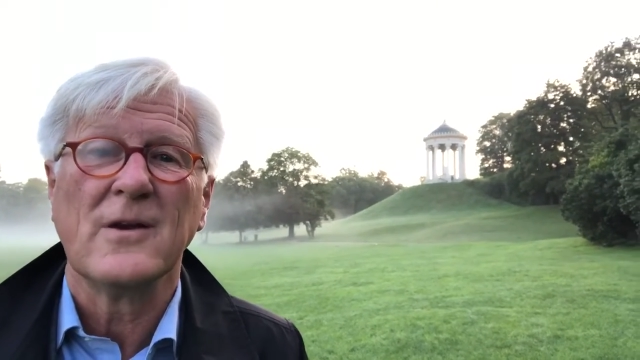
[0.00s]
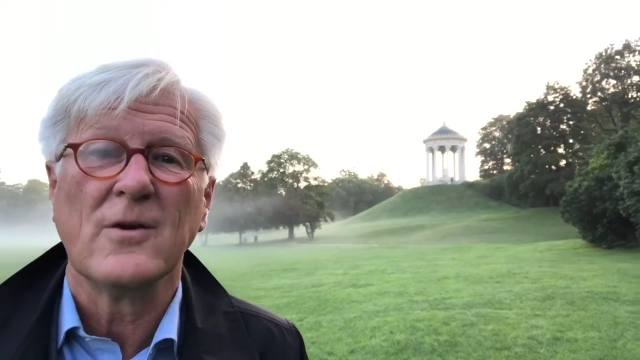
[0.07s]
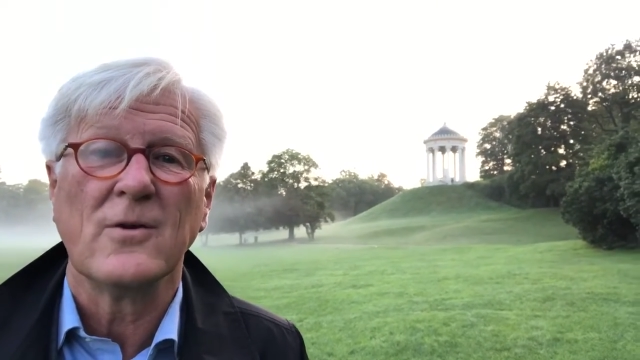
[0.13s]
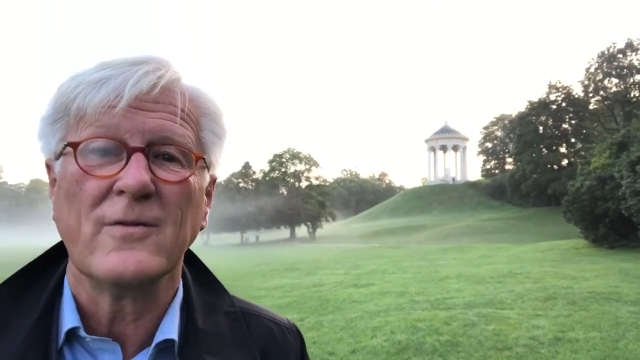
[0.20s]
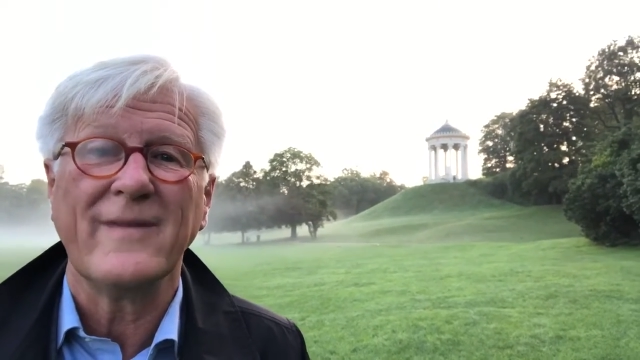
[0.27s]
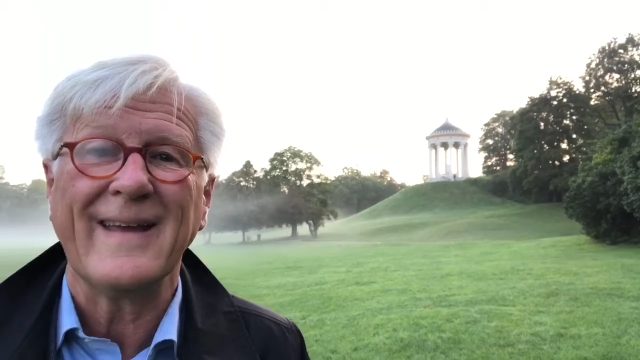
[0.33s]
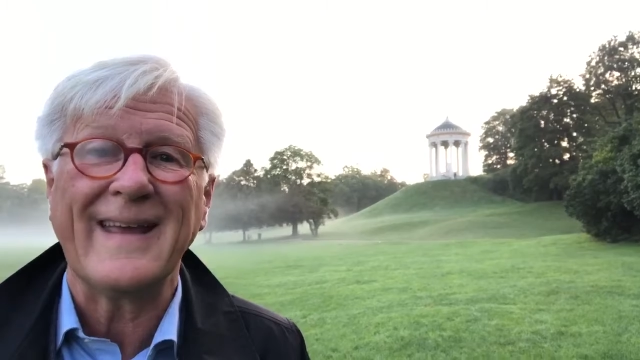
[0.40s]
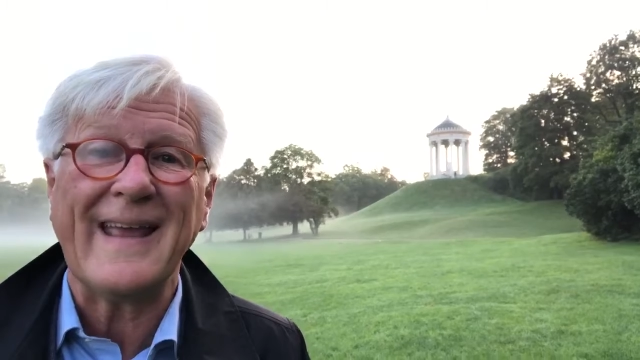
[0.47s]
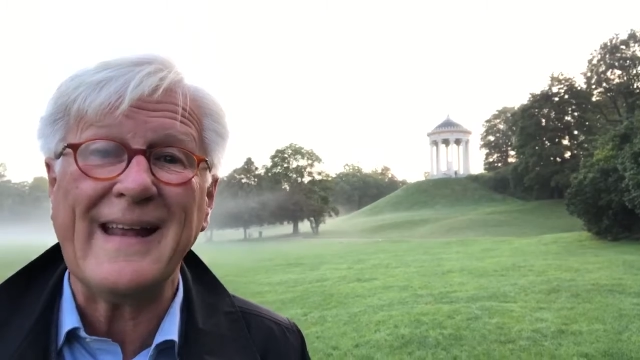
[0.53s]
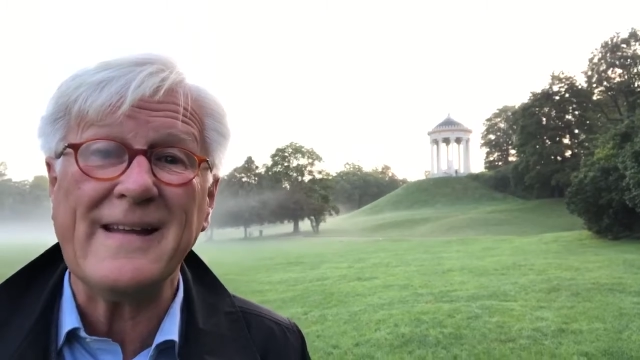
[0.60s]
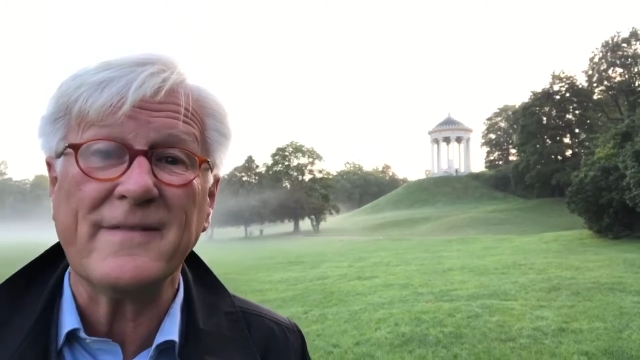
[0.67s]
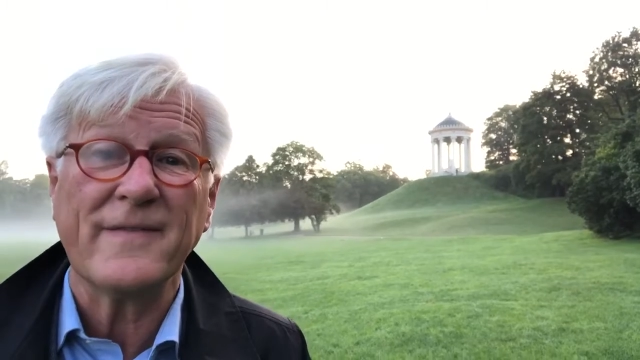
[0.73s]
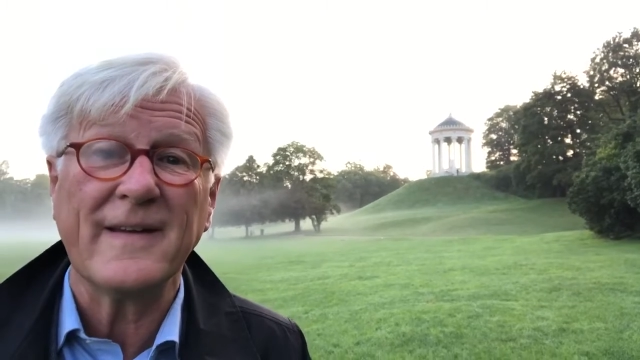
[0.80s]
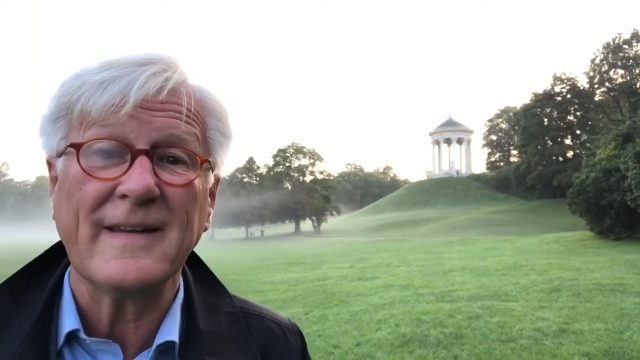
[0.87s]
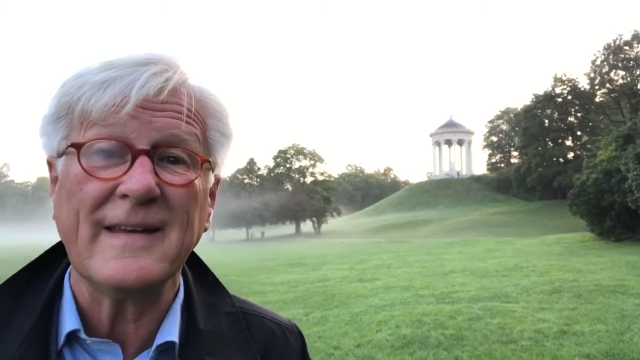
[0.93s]
Und wer
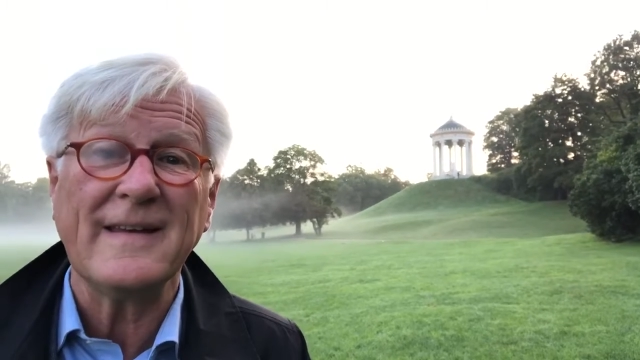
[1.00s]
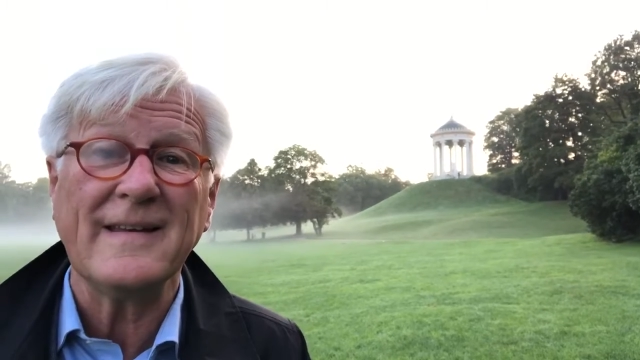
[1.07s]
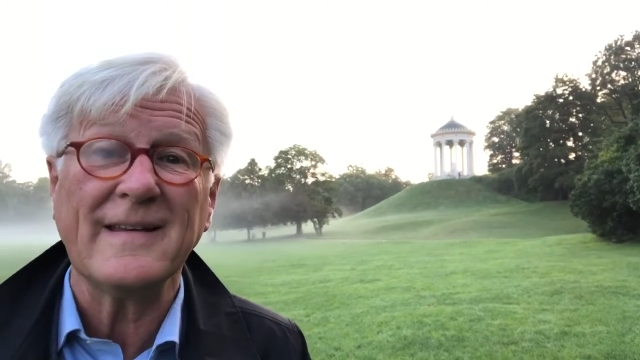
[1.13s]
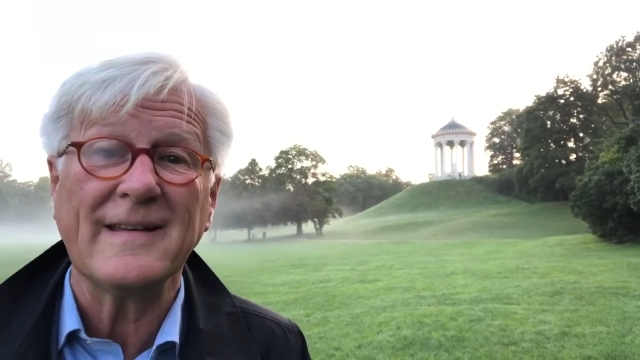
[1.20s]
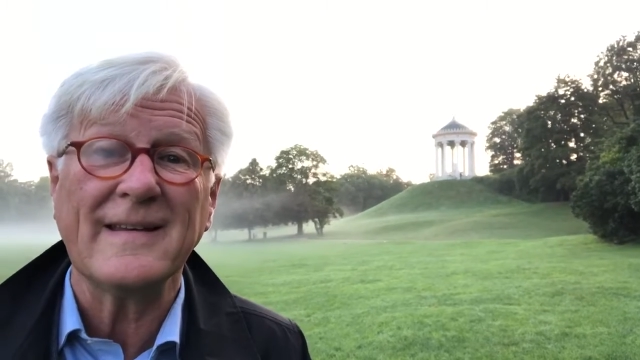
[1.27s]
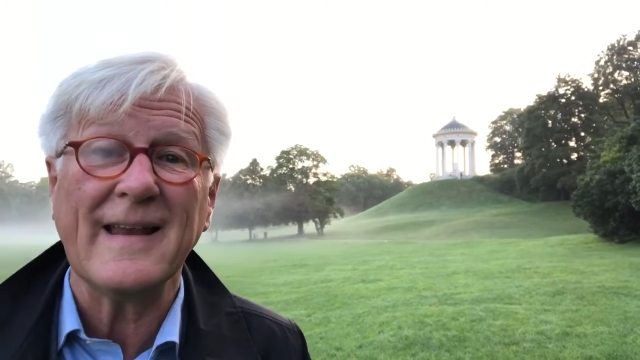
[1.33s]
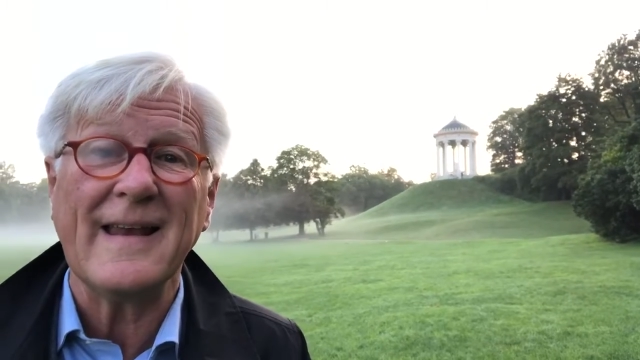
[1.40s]
Geld verdient,